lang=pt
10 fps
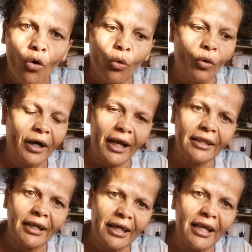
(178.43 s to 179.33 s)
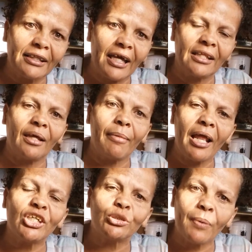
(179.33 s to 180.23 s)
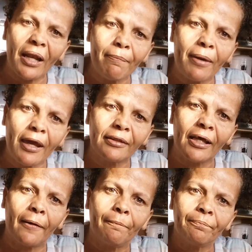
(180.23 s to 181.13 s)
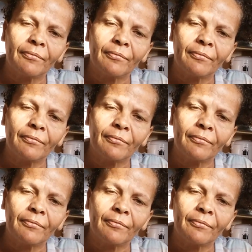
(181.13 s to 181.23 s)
O crente aqui na terra também ele experimenta